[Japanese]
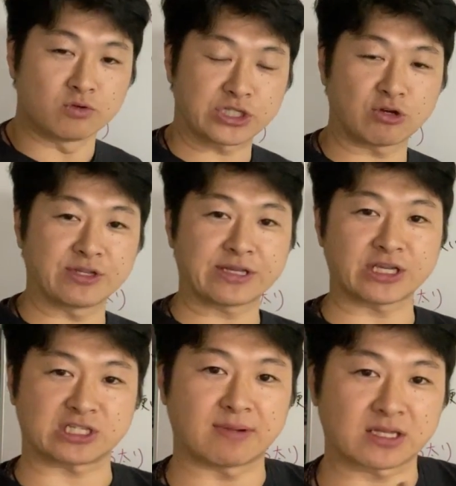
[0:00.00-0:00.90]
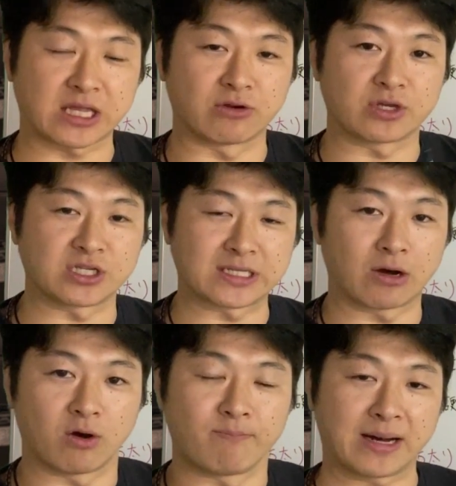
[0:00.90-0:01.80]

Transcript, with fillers: 後ろに出てしまっている膝を